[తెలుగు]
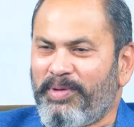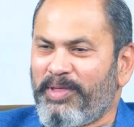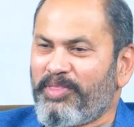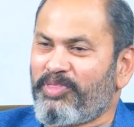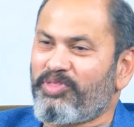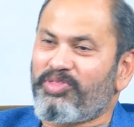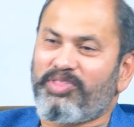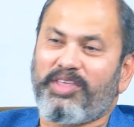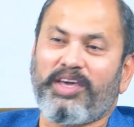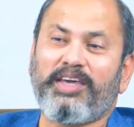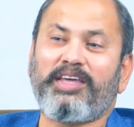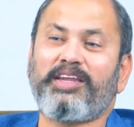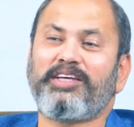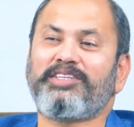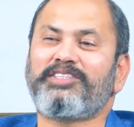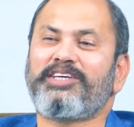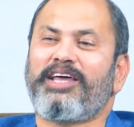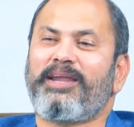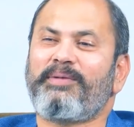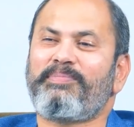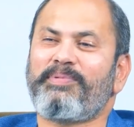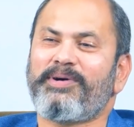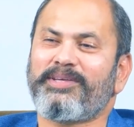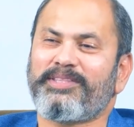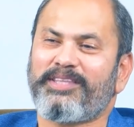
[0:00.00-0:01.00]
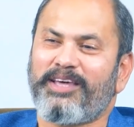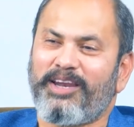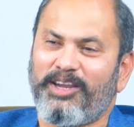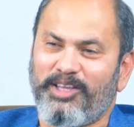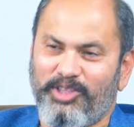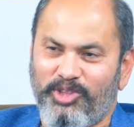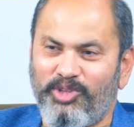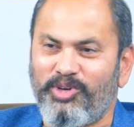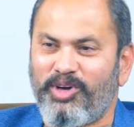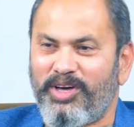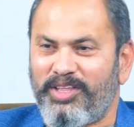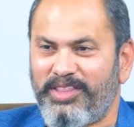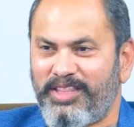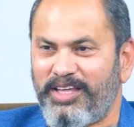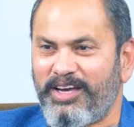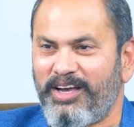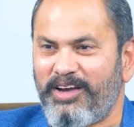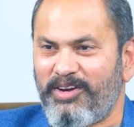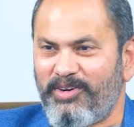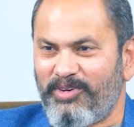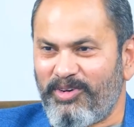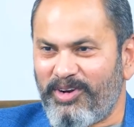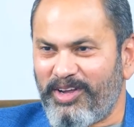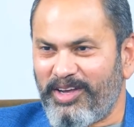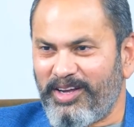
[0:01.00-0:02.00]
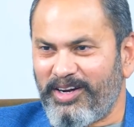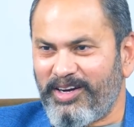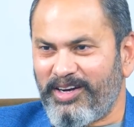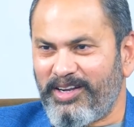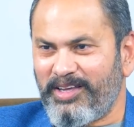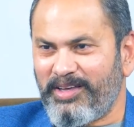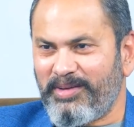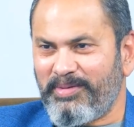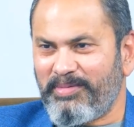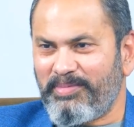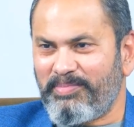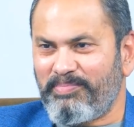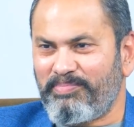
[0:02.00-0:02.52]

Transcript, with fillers: ఎత్తైన జలపాతాలు ఎందుకు అందంగా ఉంటాయంటే